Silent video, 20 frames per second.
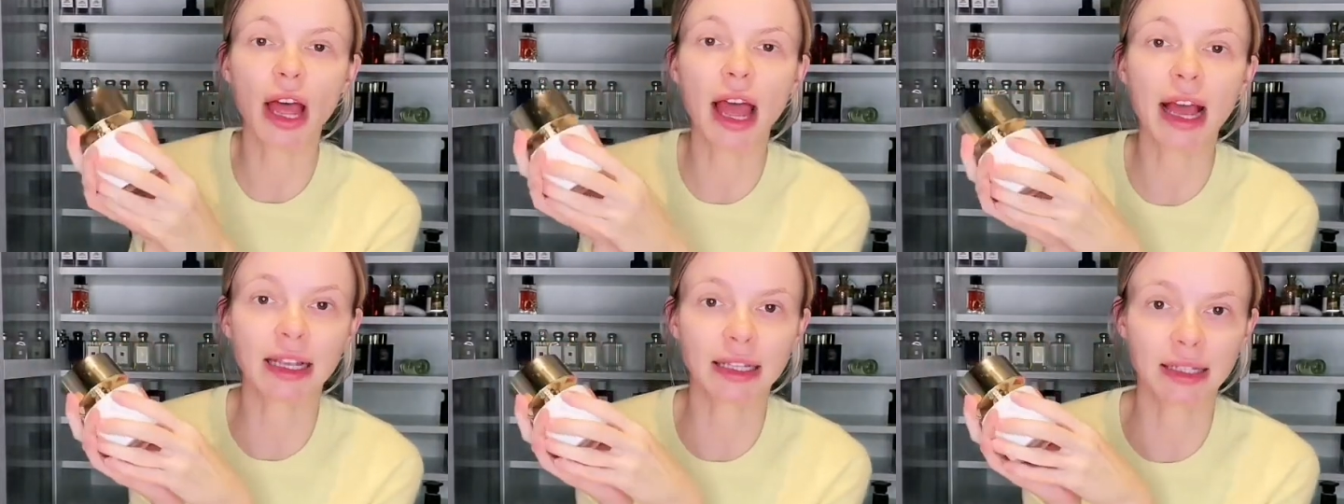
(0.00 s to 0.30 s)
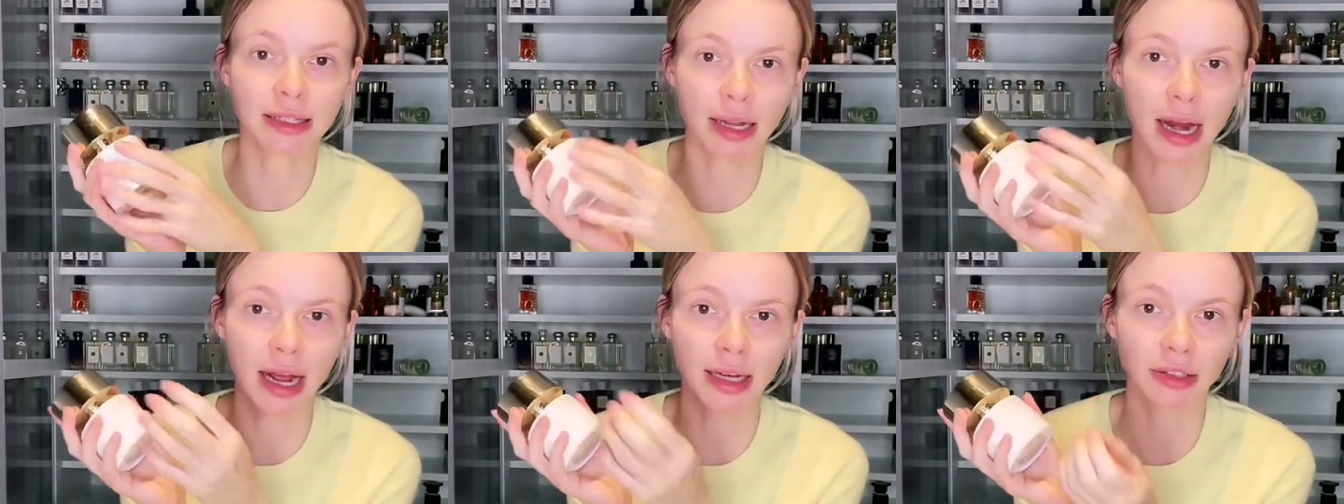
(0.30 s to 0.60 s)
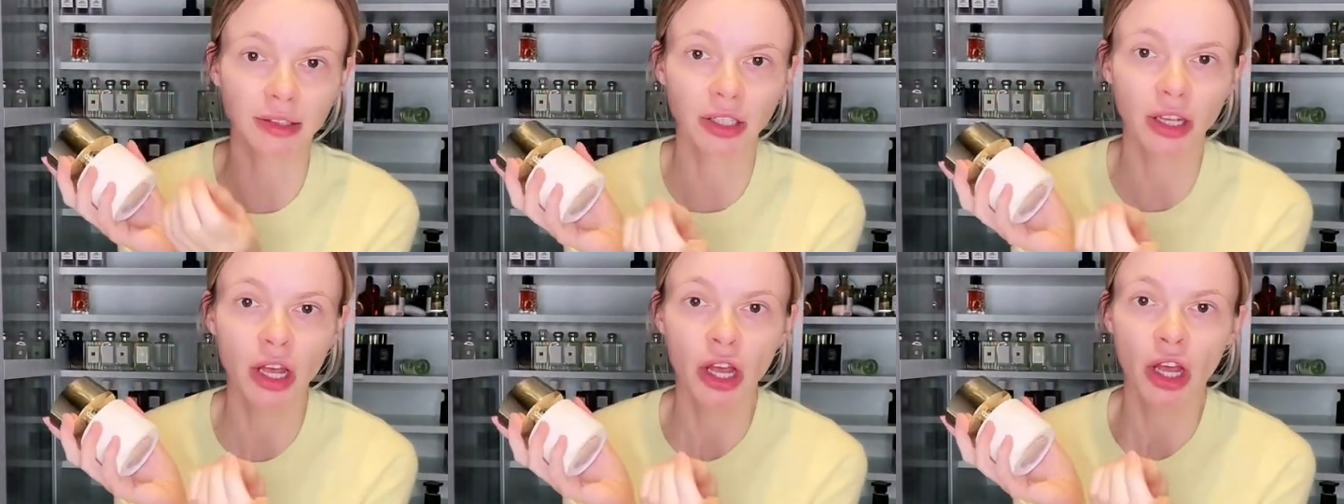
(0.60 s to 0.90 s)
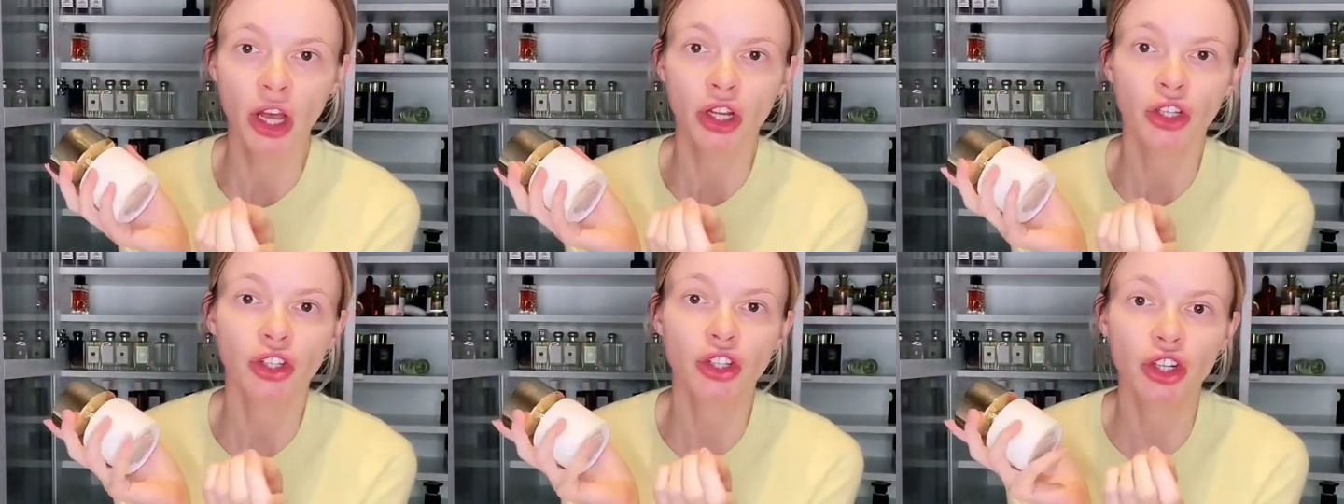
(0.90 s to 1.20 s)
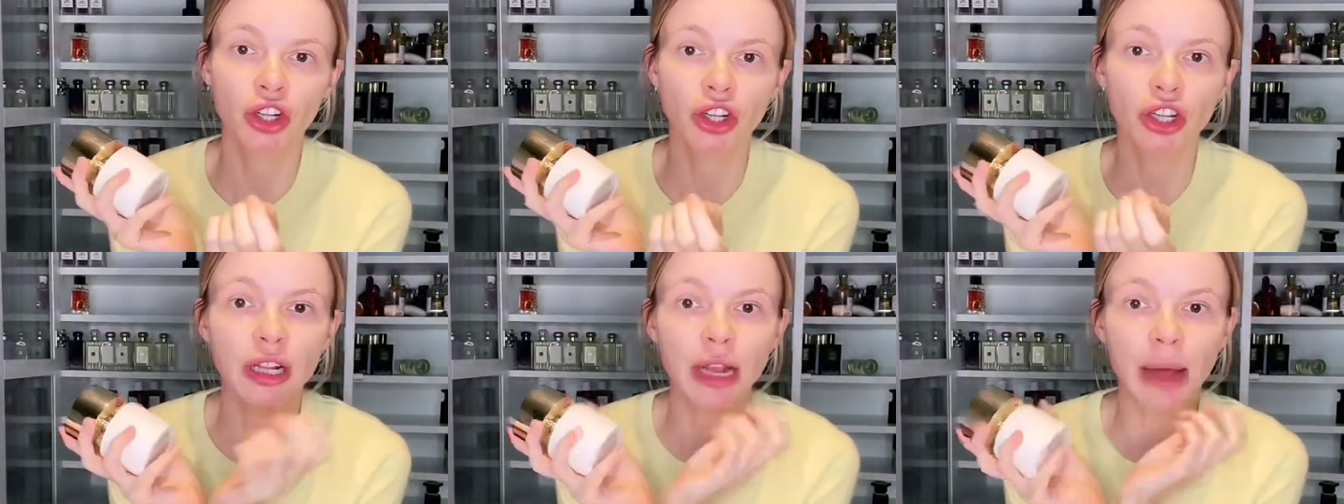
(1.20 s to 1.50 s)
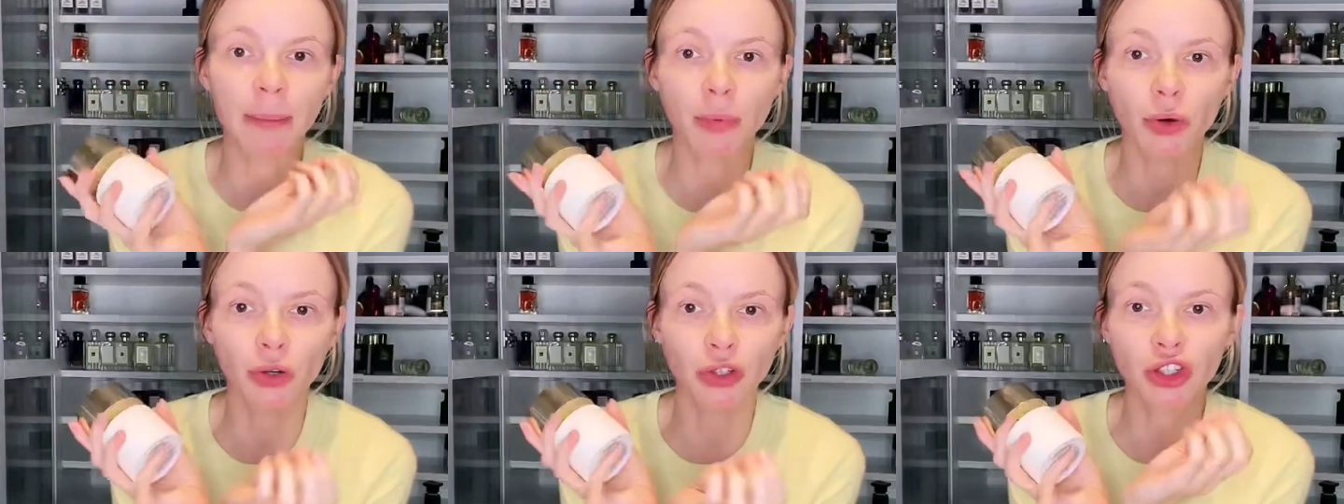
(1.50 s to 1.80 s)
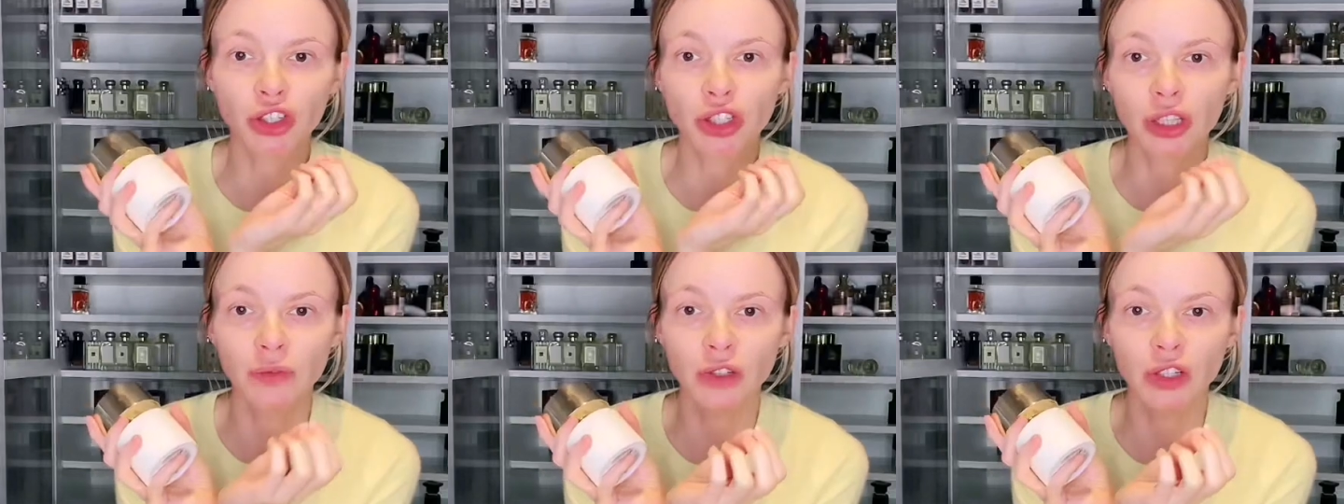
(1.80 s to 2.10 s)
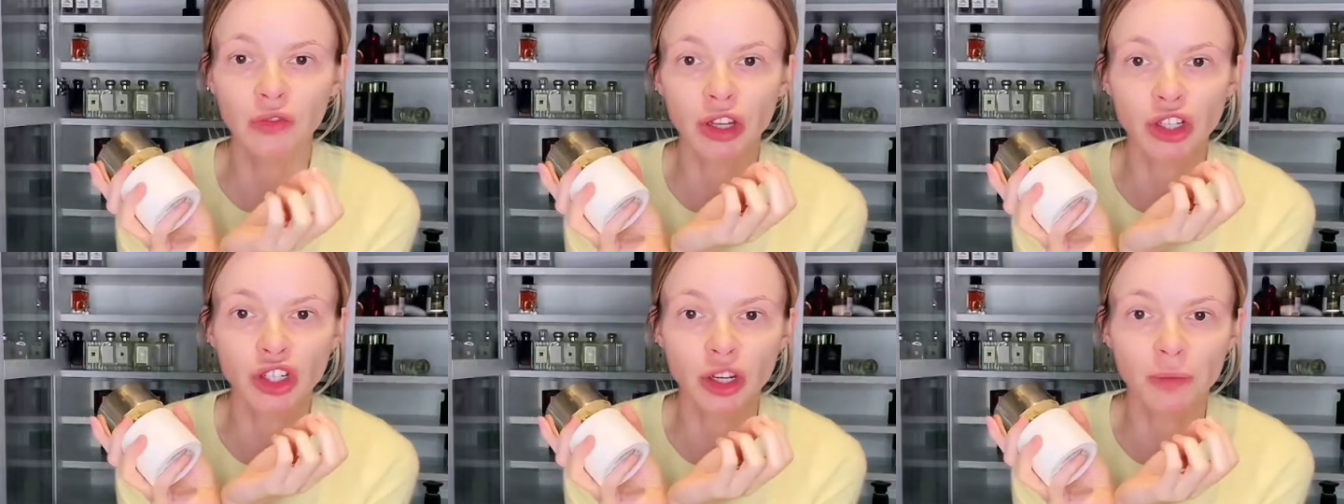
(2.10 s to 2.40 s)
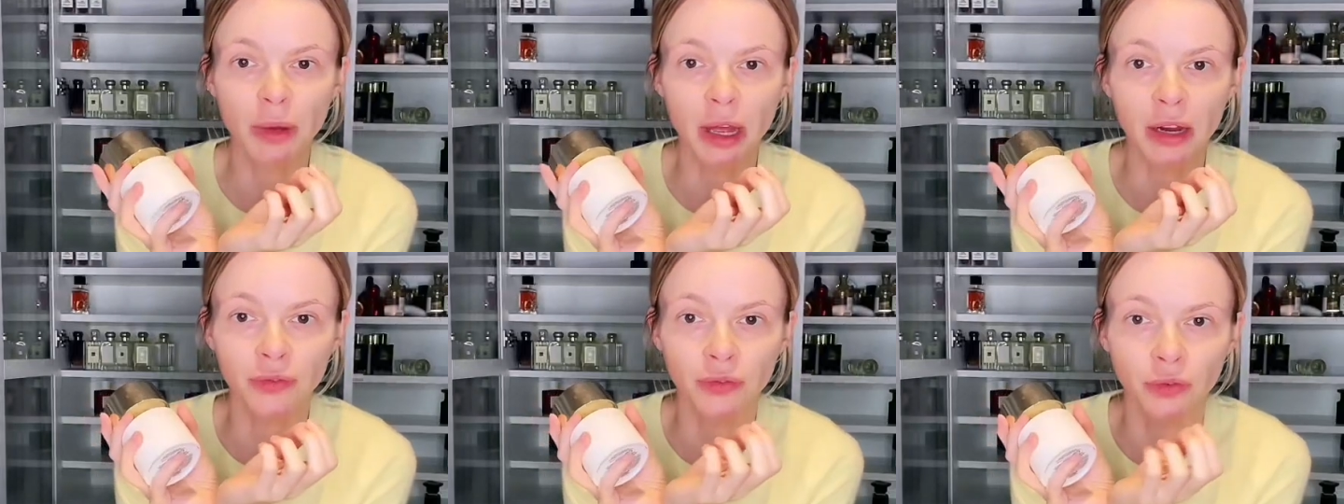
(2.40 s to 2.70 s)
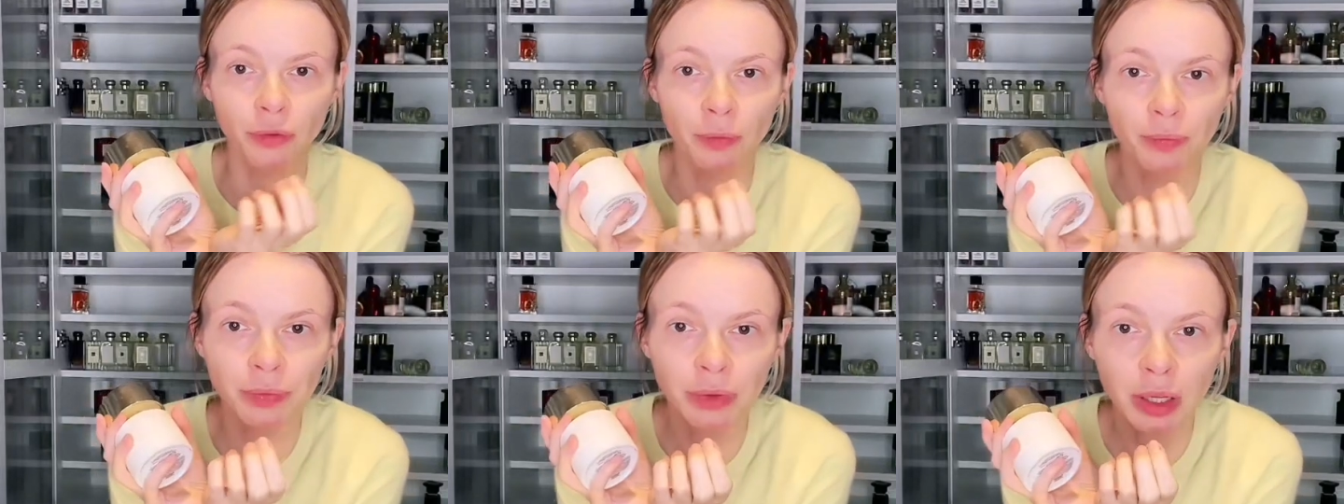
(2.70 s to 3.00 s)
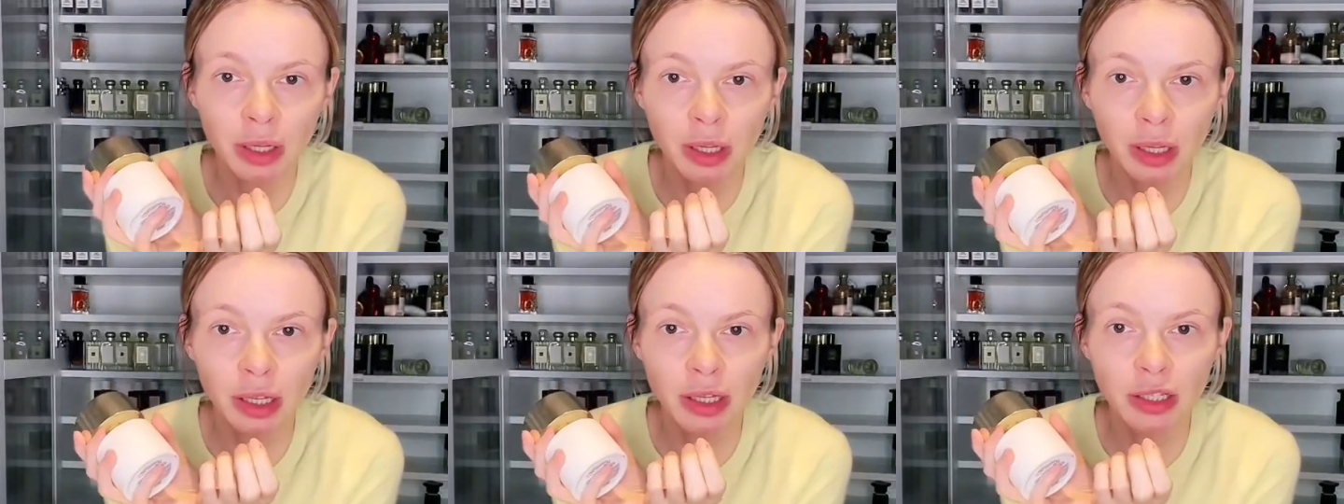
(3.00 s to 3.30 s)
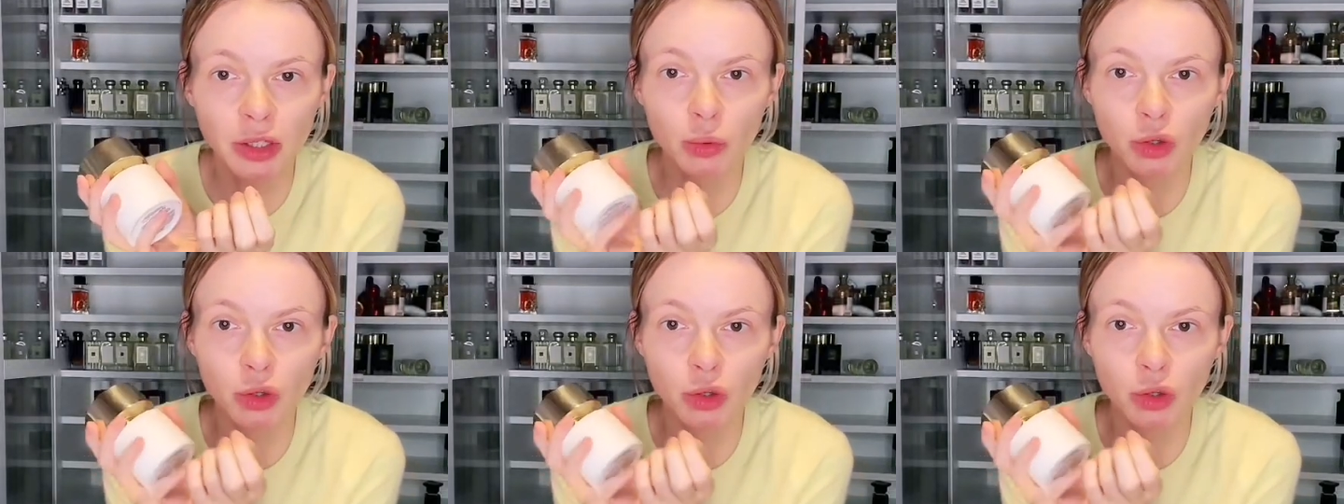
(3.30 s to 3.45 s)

jest to ekstrakt, czyli Lamborghini w świecie perfum.